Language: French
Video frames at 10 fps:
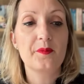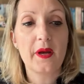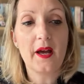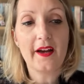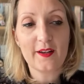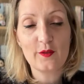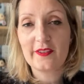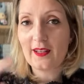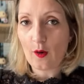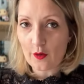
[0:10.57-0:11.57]
pas
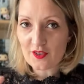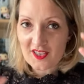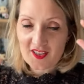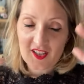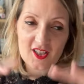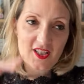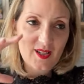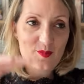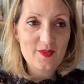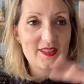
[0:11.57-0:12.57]
réussi à enregistrer
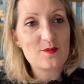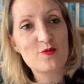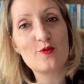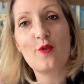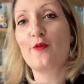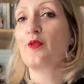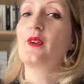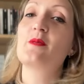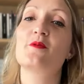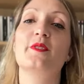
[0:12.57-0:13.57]
chaque petit bout au fur
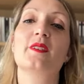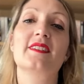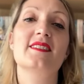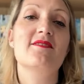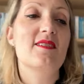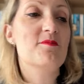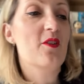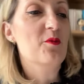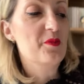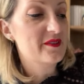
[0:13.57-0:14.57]
et à mesure des
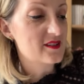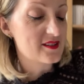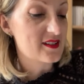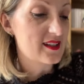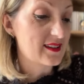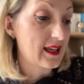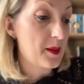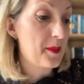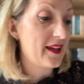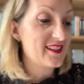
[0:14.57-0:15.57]
événements parce que c'était
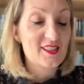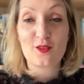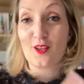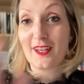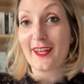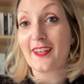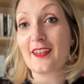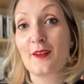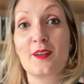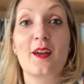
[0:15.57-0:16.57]
très
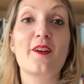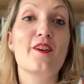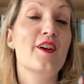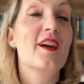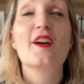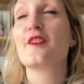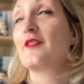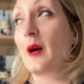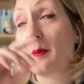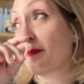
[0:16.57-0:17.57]
particulier. Et, euh,
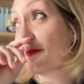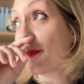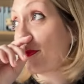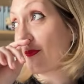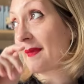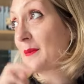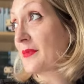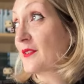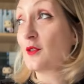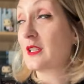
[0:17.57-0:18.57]
enfin,
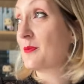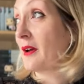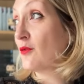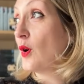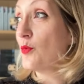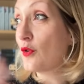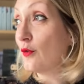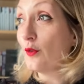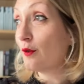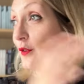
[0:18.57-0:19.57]
parce que j'ai parfois un peu
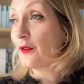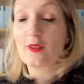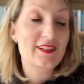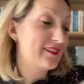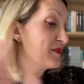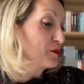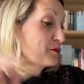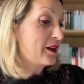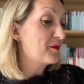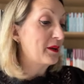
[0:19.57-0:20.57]
couru entre les événements.
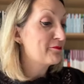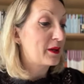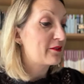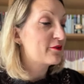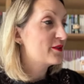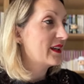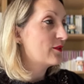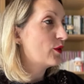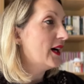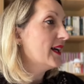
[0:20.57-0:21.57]
Enfin bref, bref, vous allez
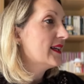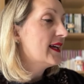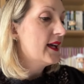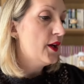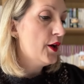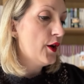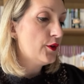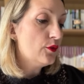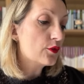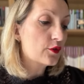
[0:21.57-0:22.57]
voir. Euh,
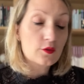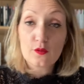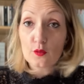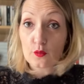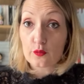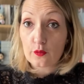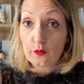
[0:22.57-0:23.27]
donc, du coup,